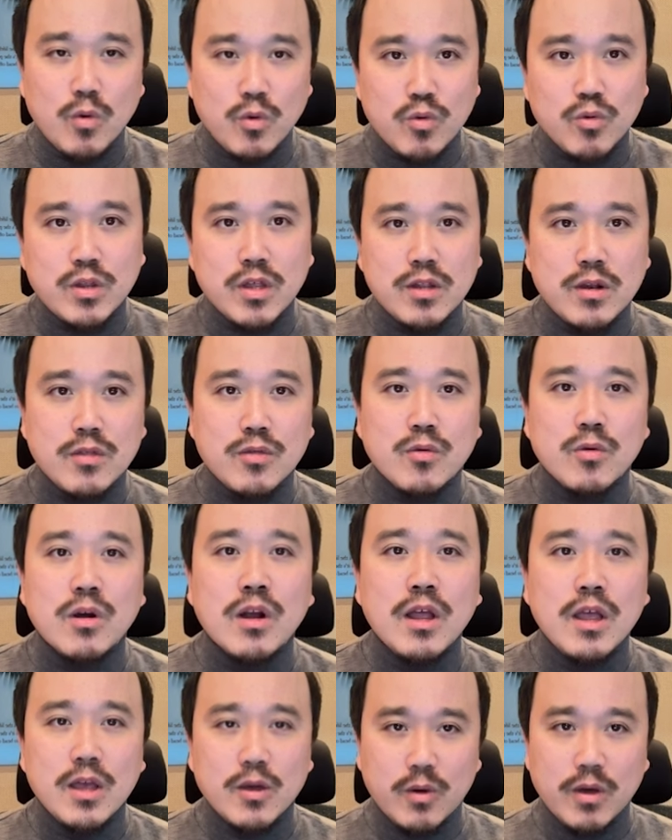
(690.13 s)
요소태질소를
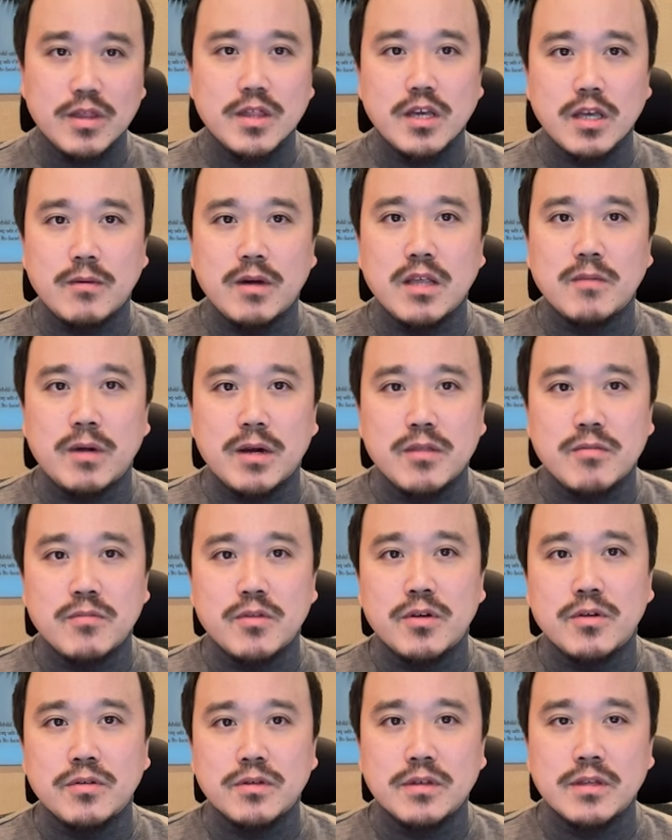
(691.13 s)
굉장히 많이
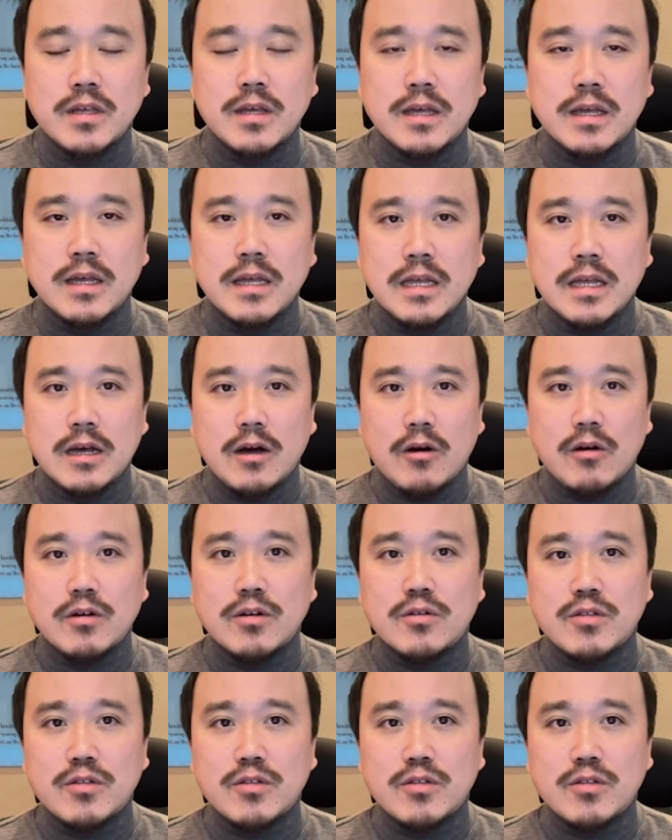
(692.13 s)
말씀드렸는데 어,